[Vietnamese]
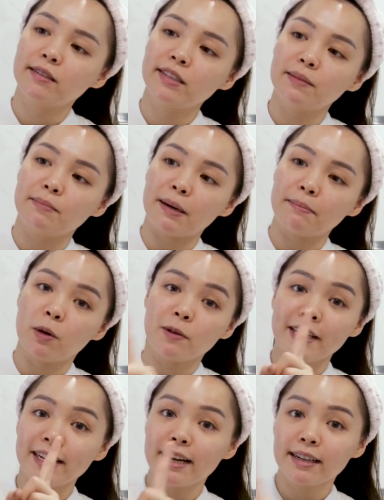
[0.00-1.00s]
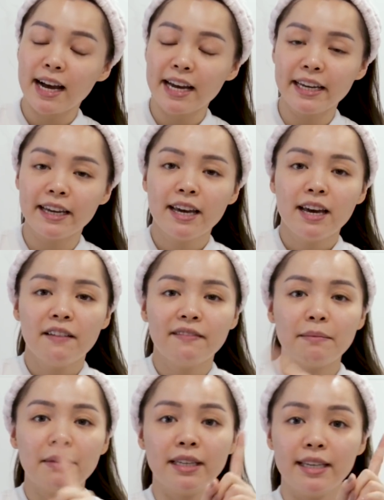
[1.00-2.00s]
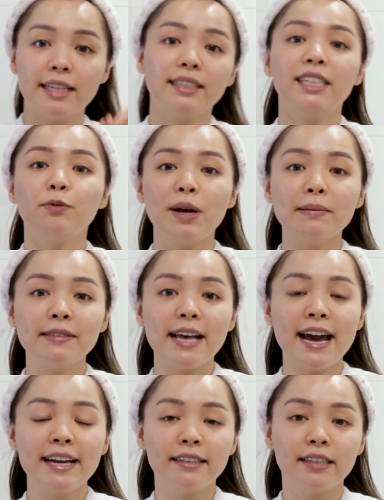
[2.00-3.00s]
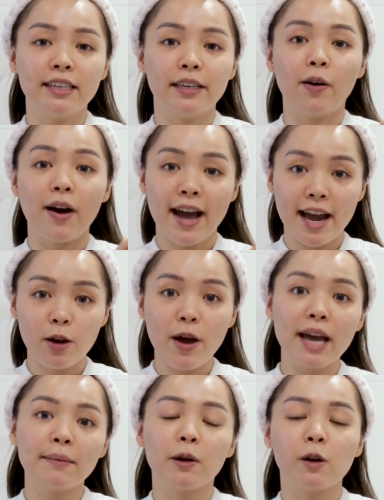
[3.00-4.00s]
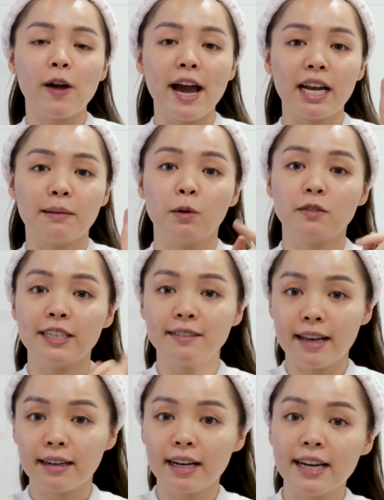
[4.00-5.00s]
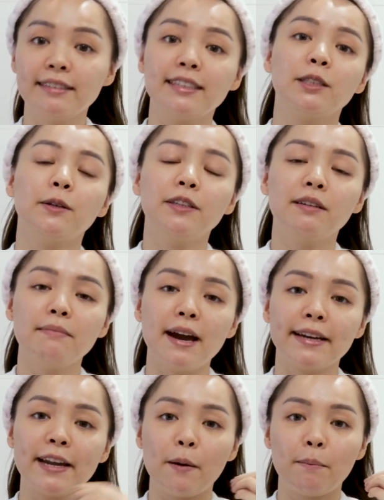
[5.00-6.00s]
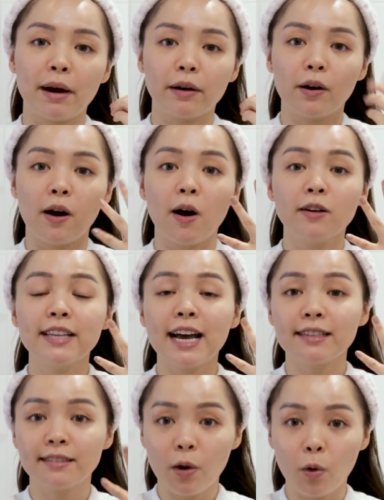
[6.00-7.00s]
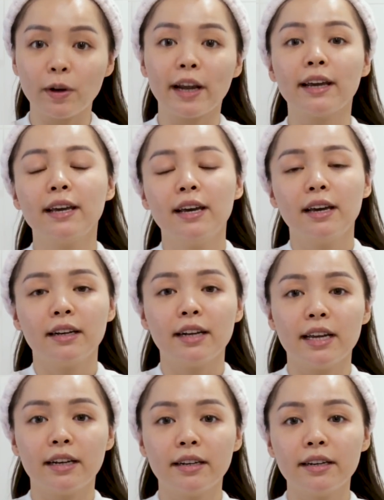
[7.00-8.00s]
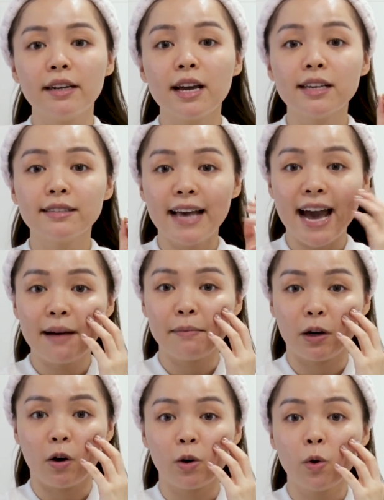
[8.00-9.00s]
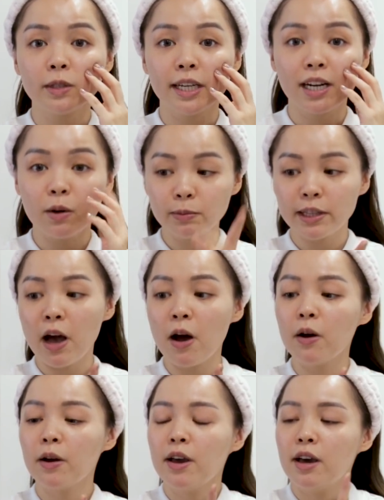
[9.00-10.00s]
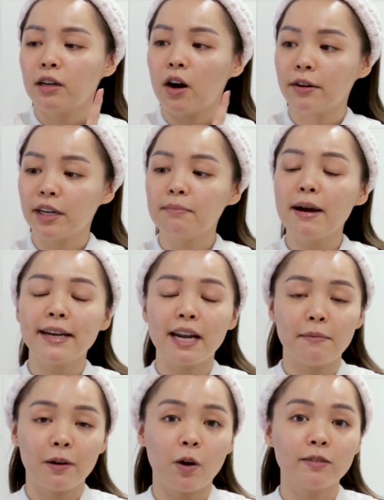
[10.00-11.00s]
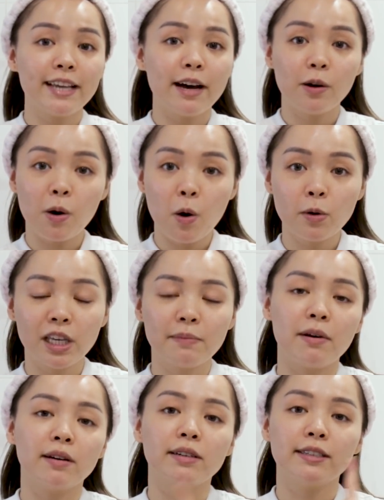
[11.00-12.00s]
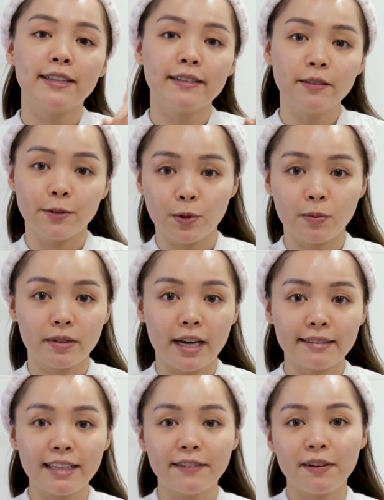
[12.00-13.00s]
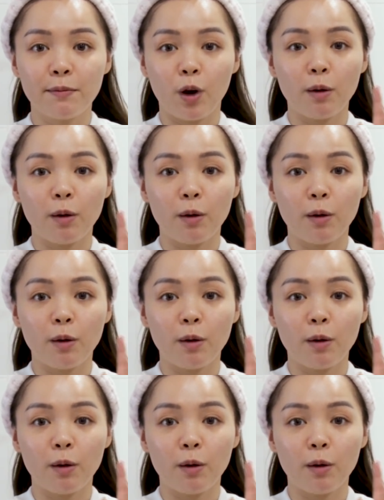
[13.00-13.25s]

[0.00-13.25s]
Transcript: sữa rửa mặt màu xanh lá cây. Và mình nhìn trên website thì có hai loại, một loại là màu xanh lá cây dành cho những bạn nào mà có da dầu này, đến da mà có lỗ chân lông to. Còn những bạn nào mà có da khô thì mọi người sẽ sử dụng cái sản phẩm